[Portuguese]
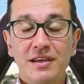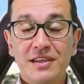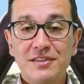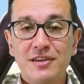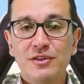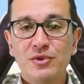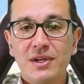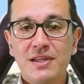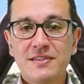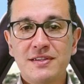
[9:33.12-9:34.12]
Em certa
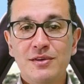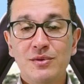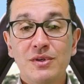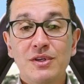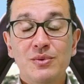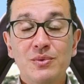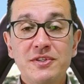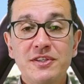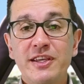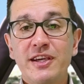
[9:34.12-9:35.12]
ocasião,
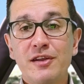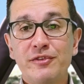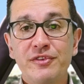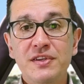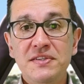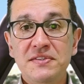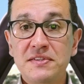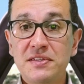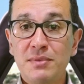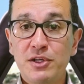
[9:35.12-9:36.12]
um
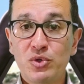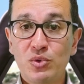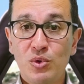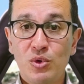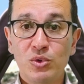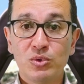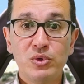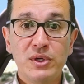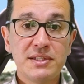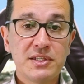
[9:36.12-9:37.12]
cinegrafista se machucou
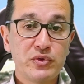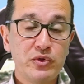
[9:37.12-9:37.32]
durante as